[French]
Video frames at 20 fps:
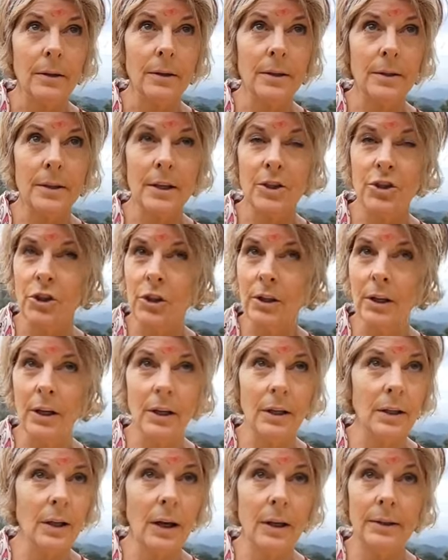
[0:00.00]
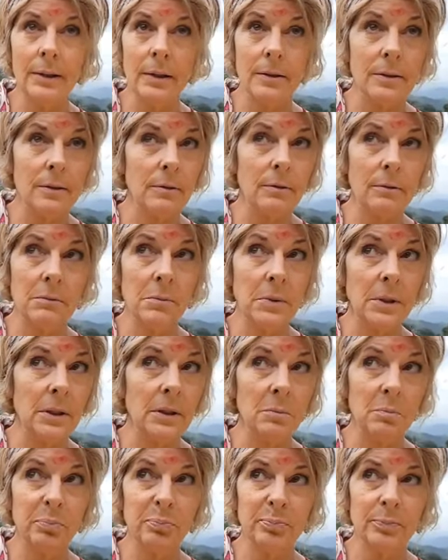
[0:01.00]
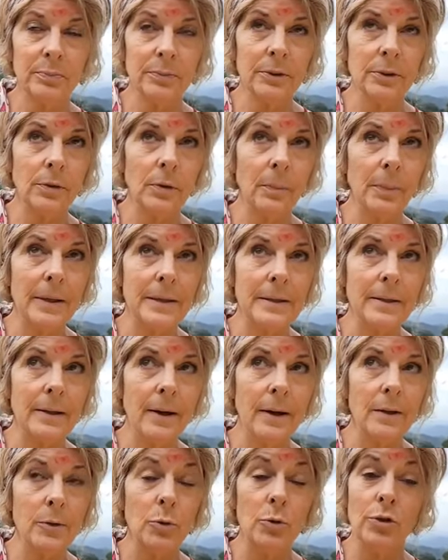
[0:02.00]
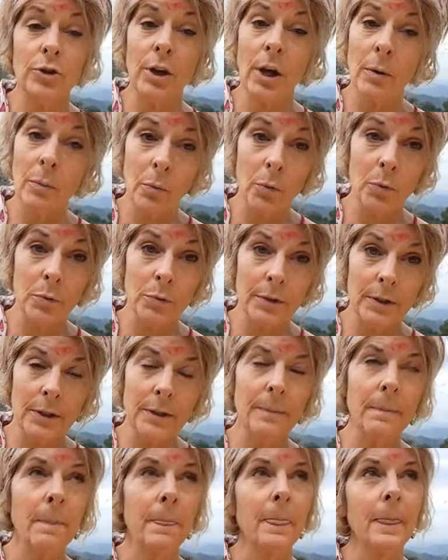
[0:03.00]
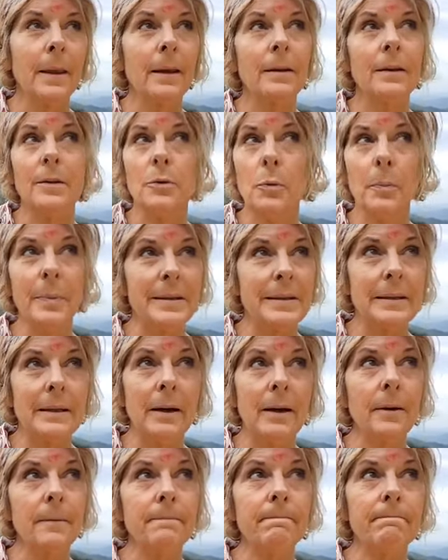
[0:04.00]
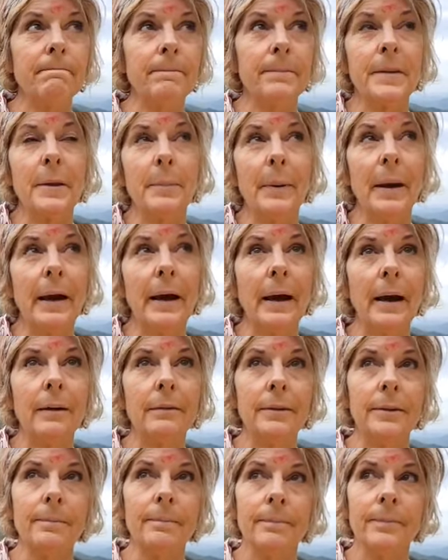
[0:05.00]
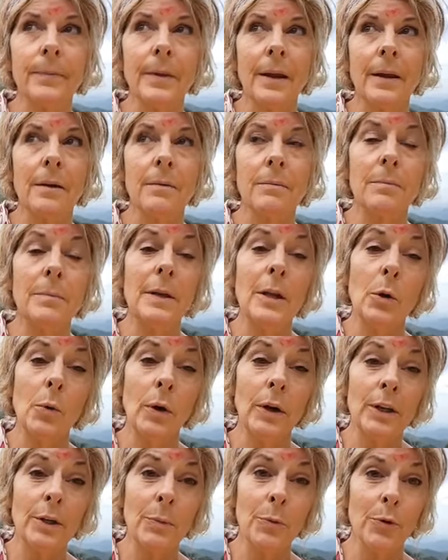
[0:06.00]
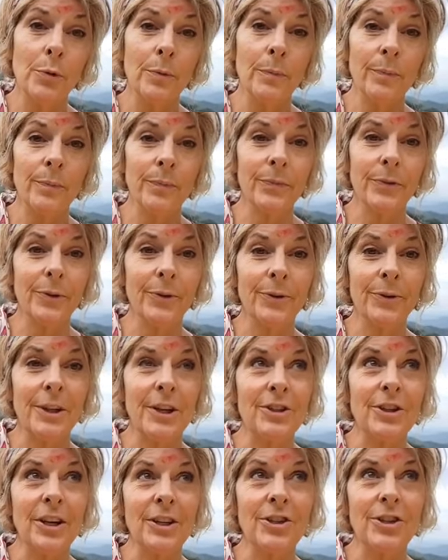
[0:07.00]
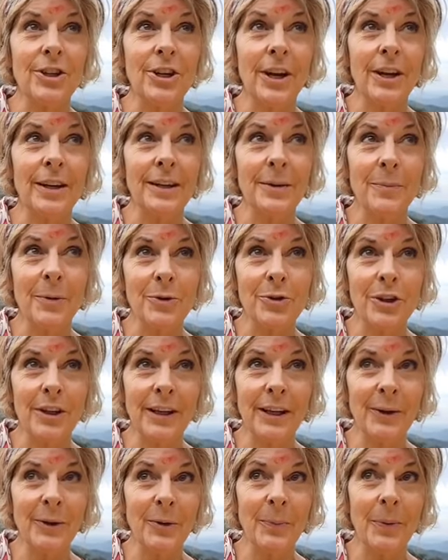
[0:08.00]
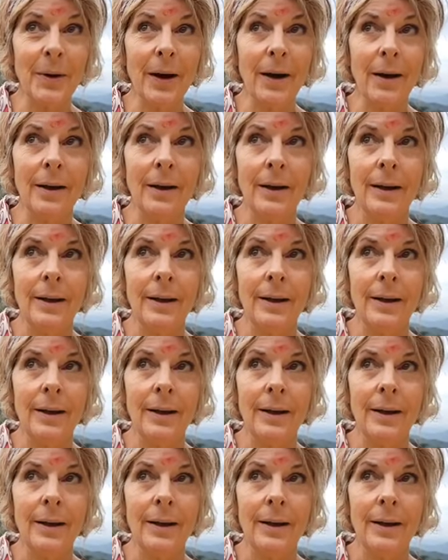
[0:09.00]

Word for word: des sachets de réhydratation, mais ils n'ont pas ça. Du charbon aussi, ils n'ont pas ça. Pas grave. Milo allait mieux. Donc on a cherché à aller manger quelque part.